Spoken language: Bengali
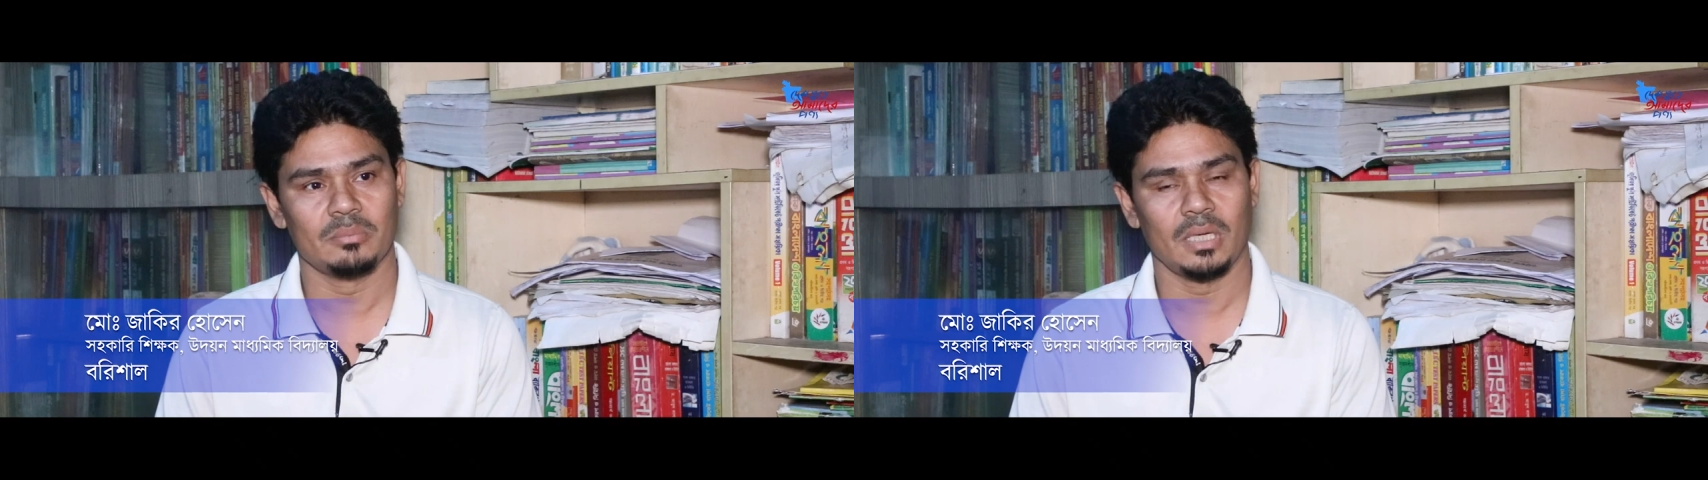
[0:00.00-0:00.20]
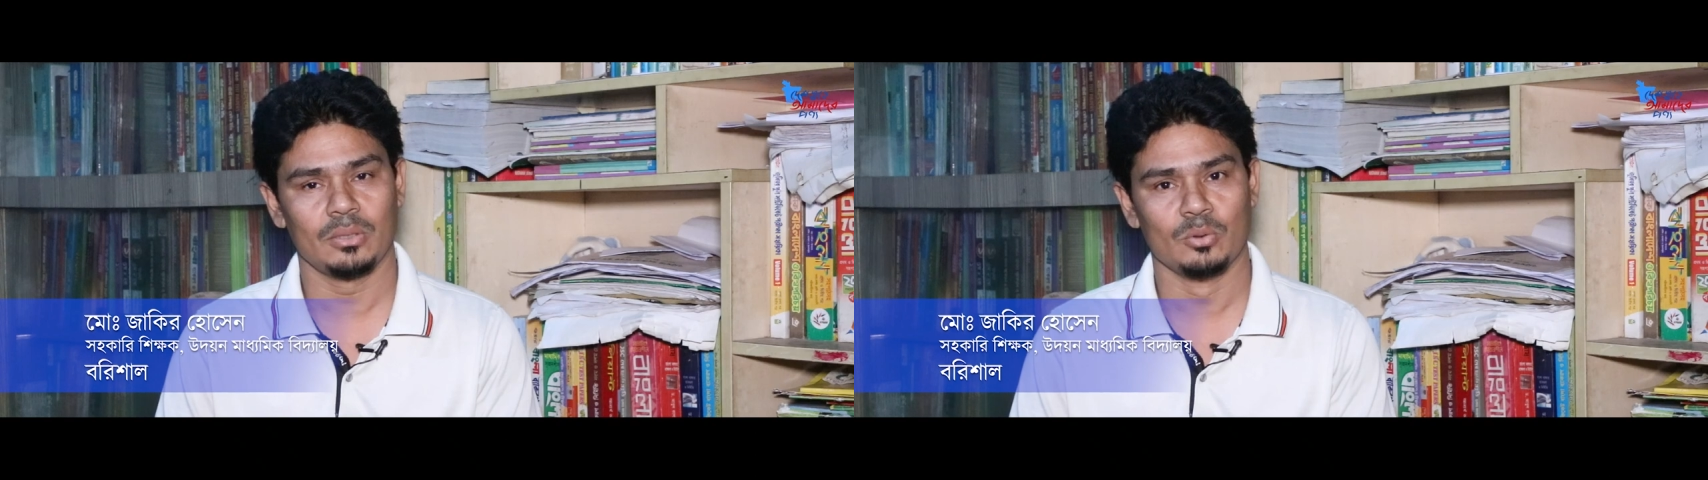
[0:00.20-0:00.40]

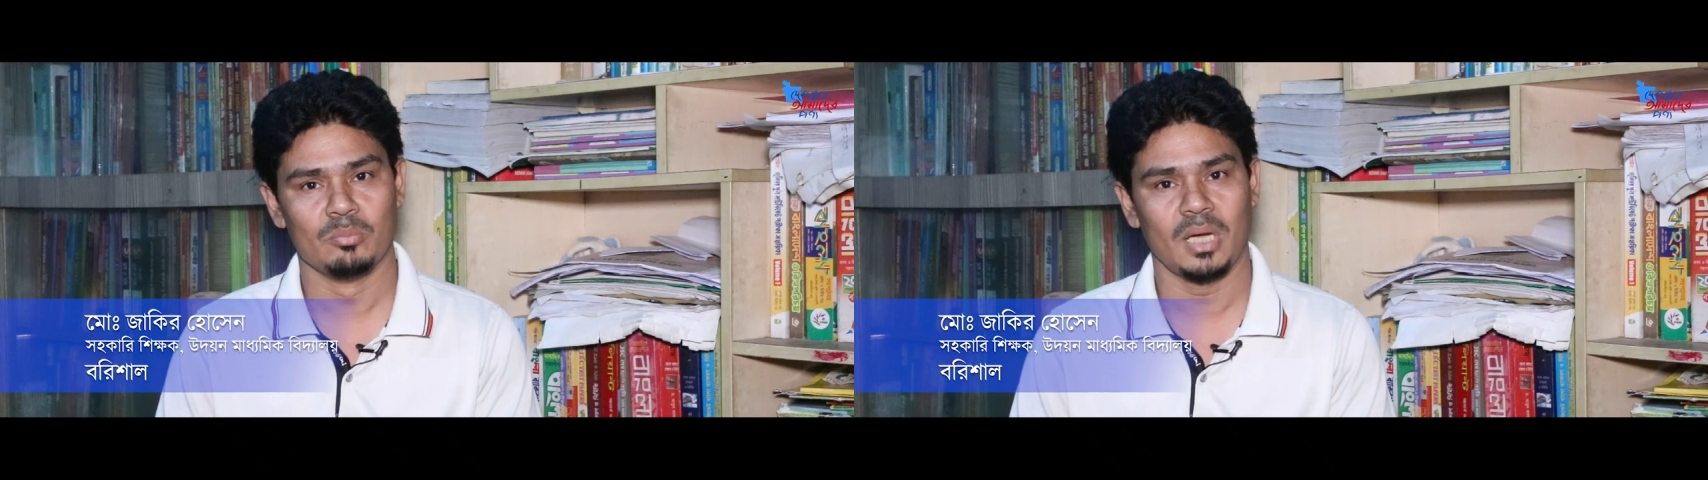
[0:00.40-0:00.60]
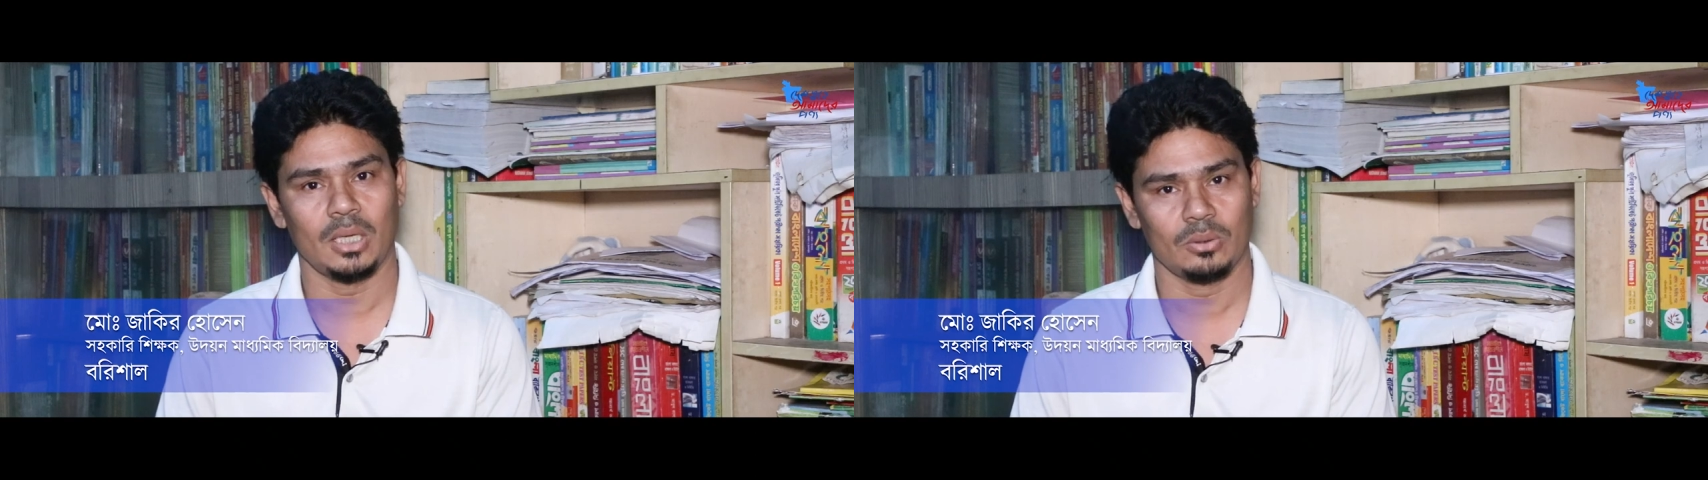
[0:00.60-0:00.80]
ভালো
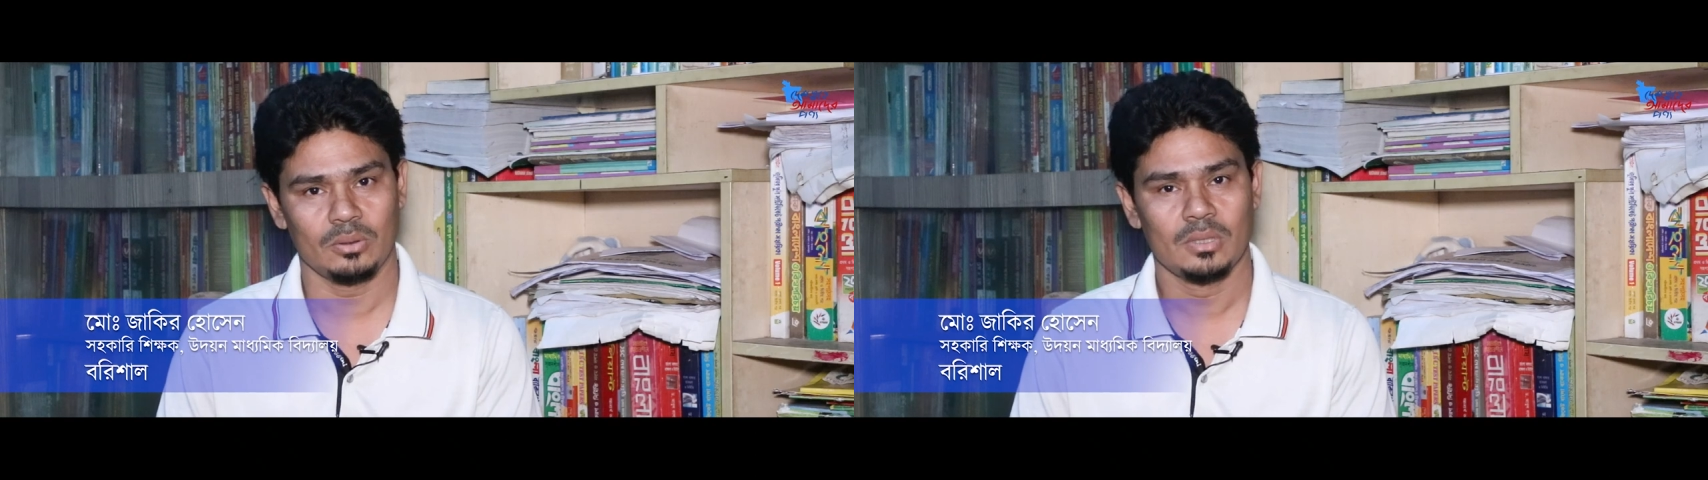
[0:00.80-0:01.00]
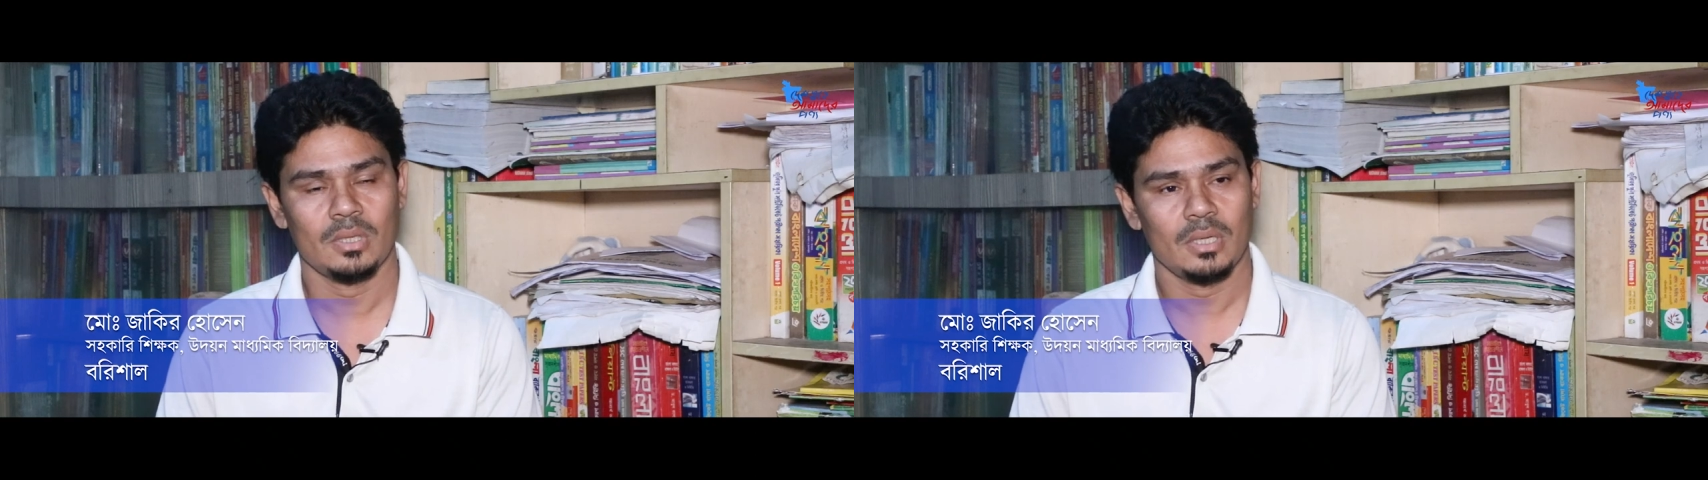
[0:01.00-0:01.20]
রুম ভালো
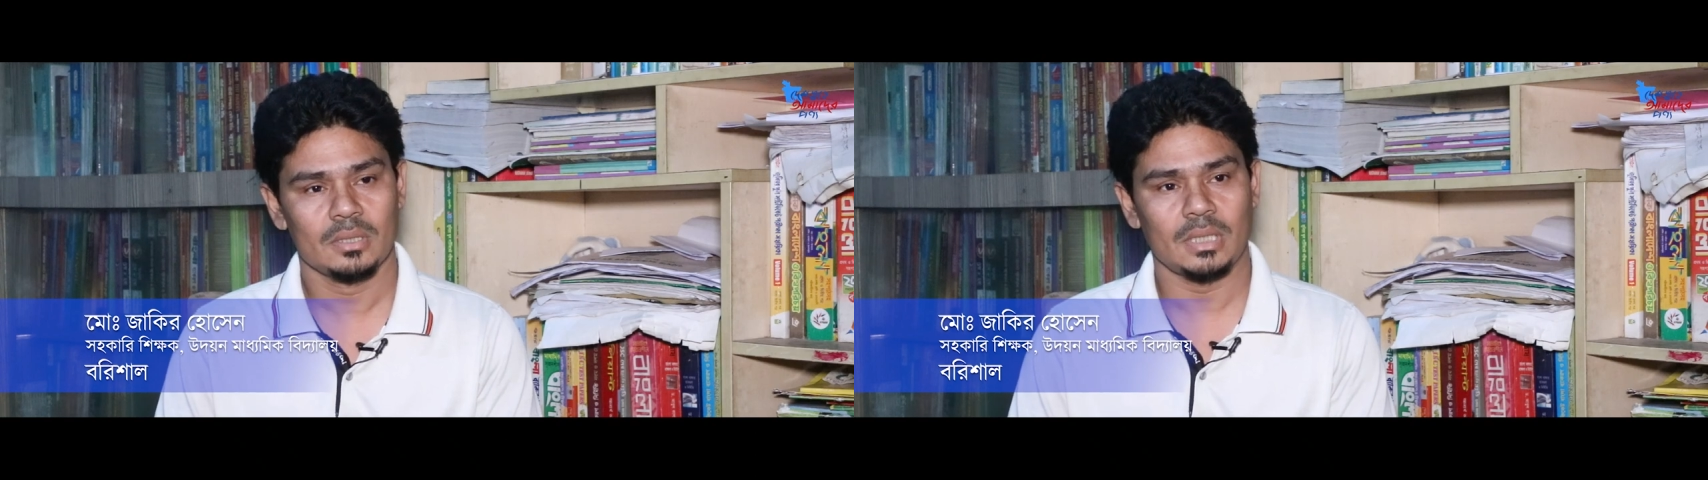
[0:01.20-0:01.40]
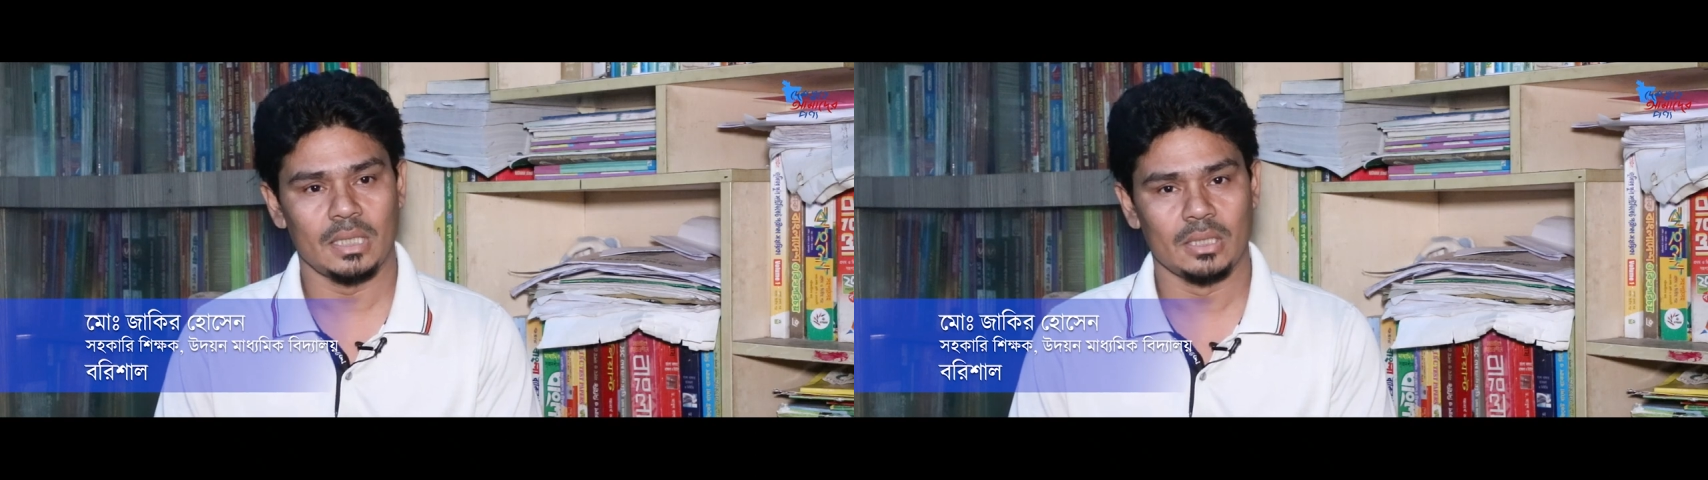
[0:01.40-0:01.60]

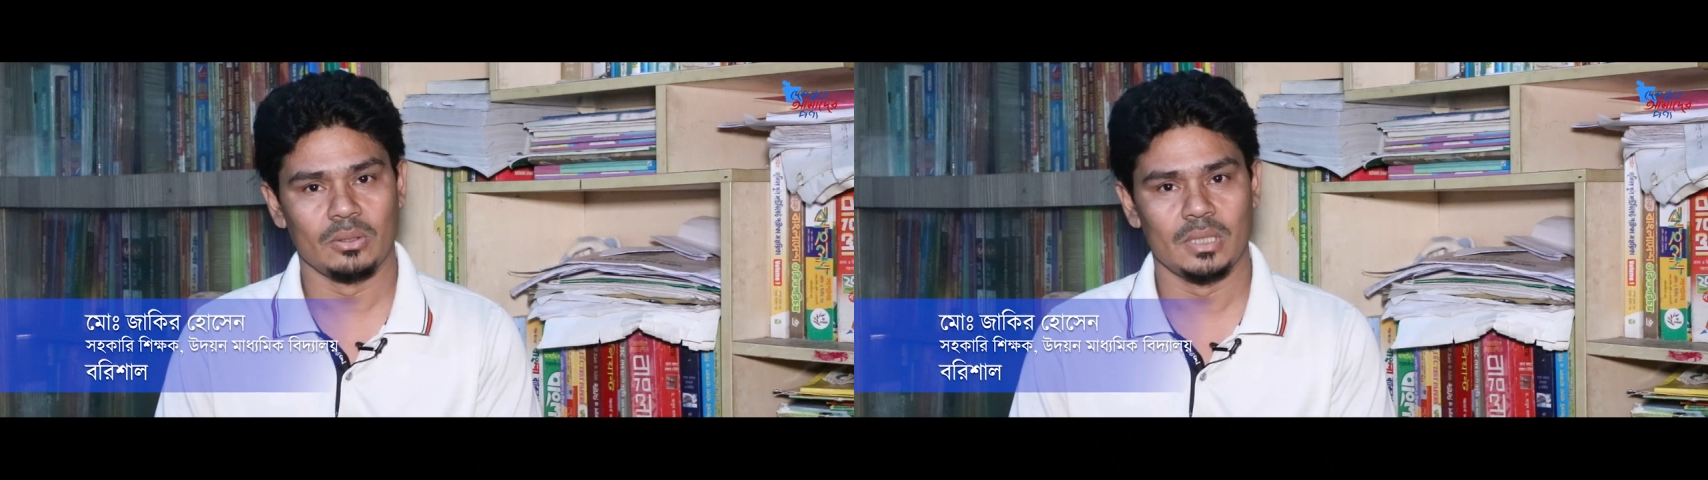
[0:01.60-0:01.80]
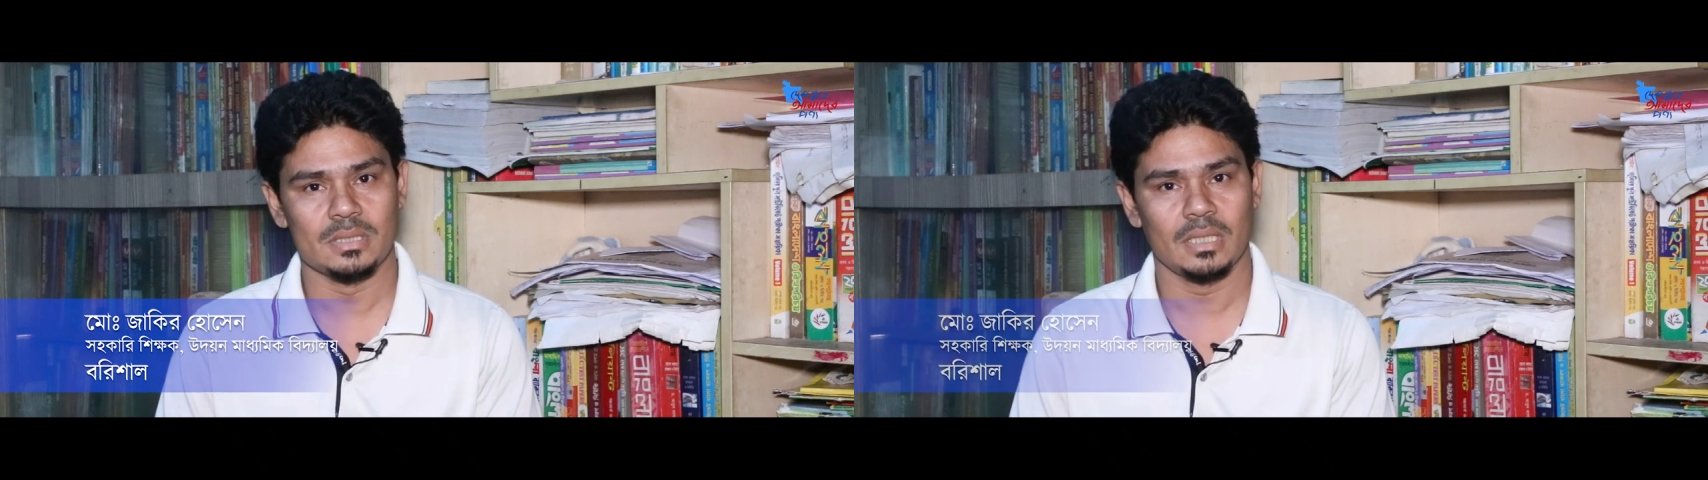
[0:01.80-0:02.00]
ঠান্ডা
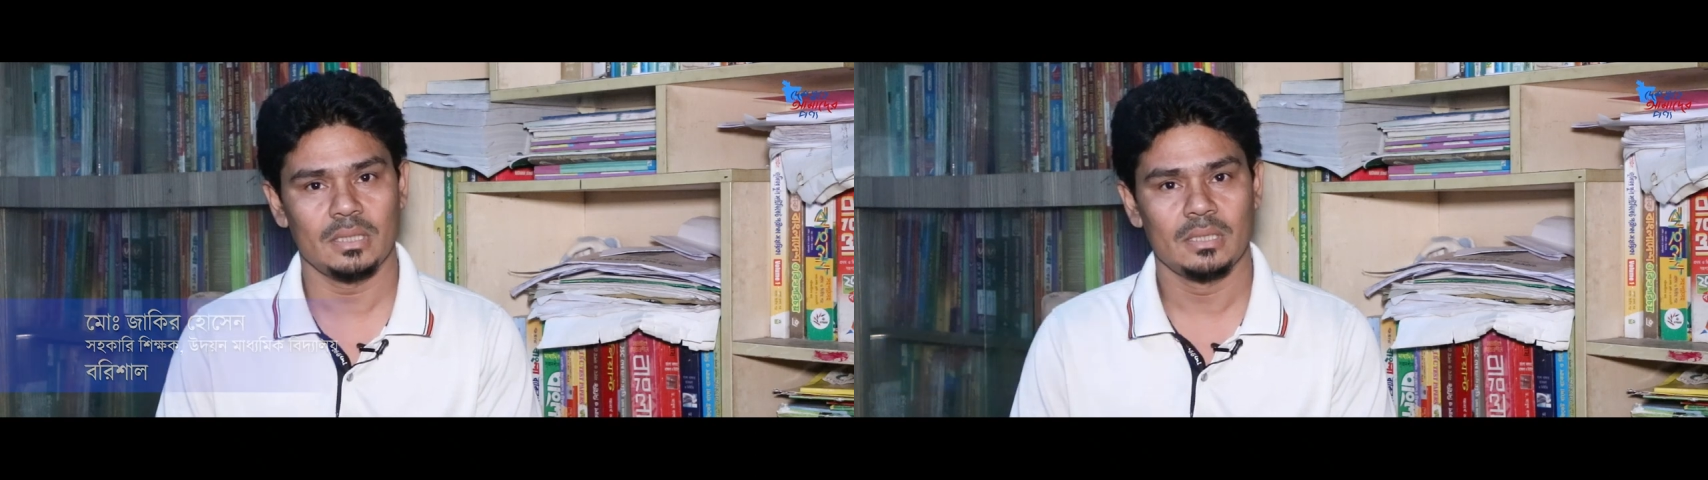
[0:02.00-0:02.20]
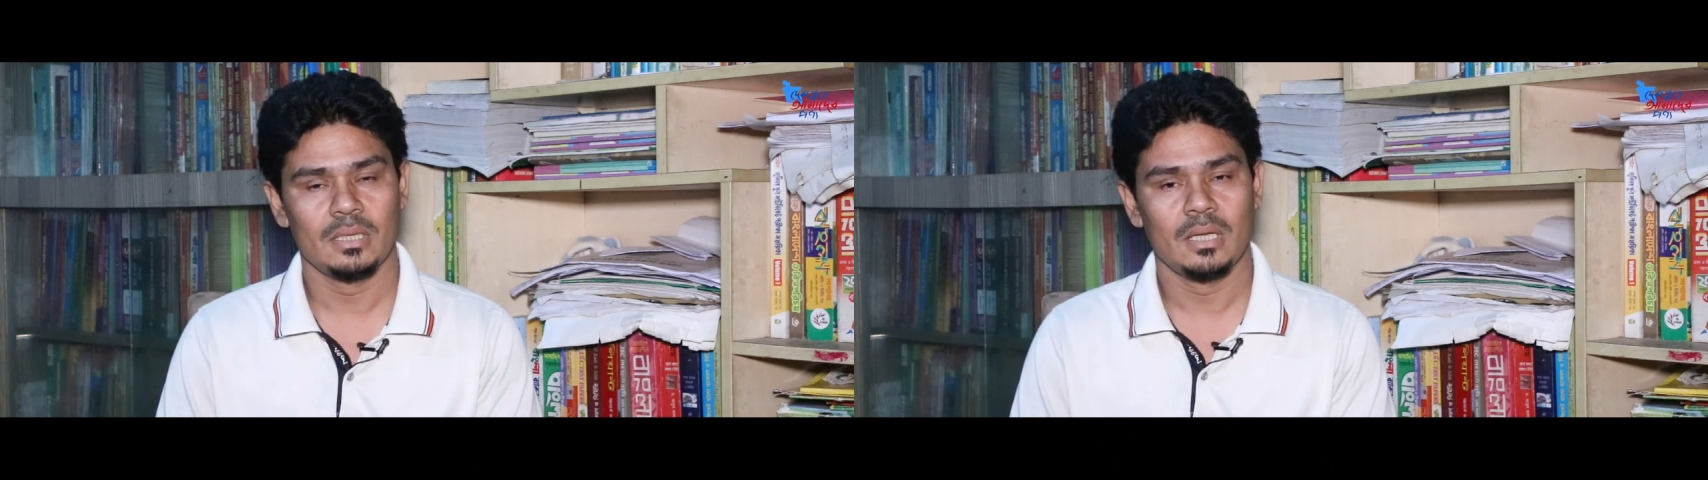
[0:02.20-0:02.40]
হয়ে যায়